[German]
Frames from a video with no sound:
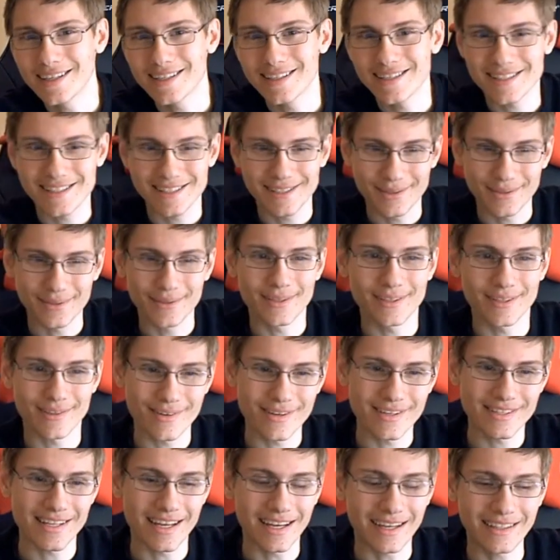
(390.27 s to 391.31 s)
Es ist so, so
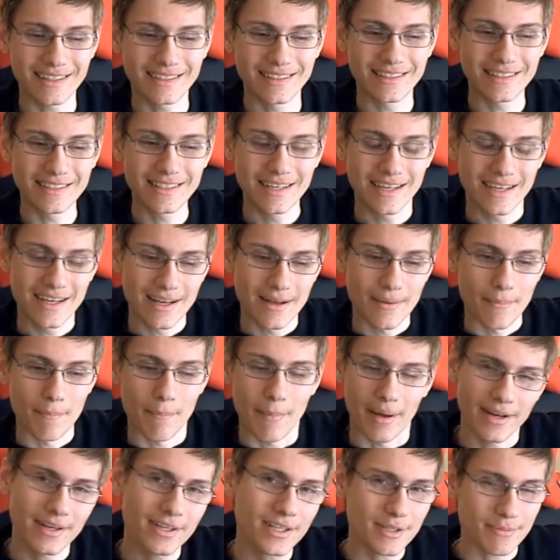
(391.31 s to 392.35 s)
eine Sache, die
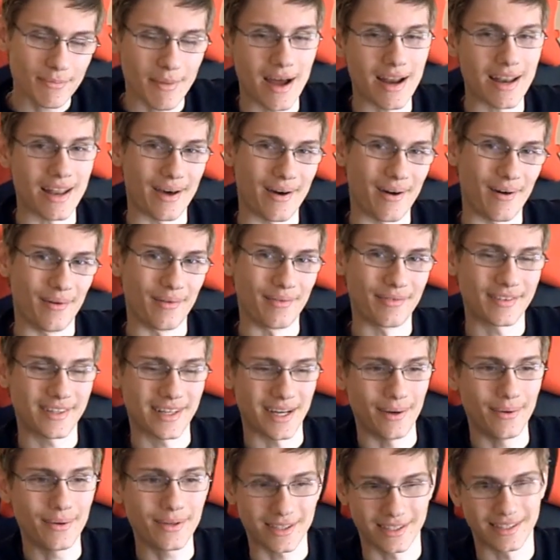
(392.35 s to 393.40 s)
manchmal
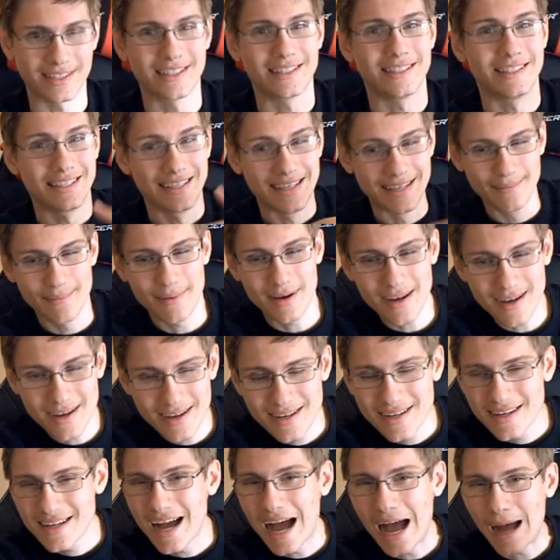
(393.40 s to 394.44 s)
auftaucht, nicht
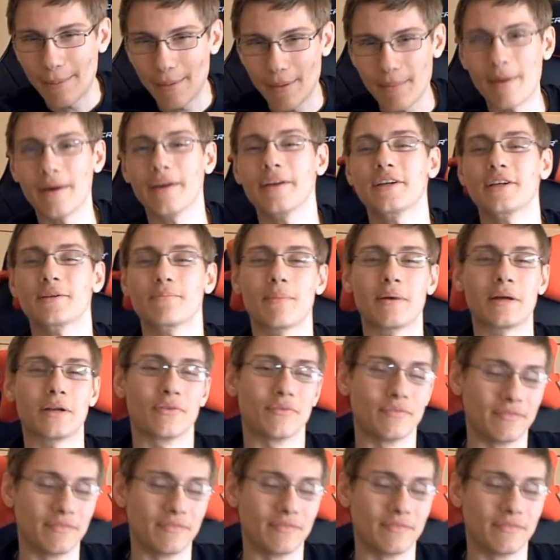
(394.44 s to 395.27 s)
immer, aber manchmal.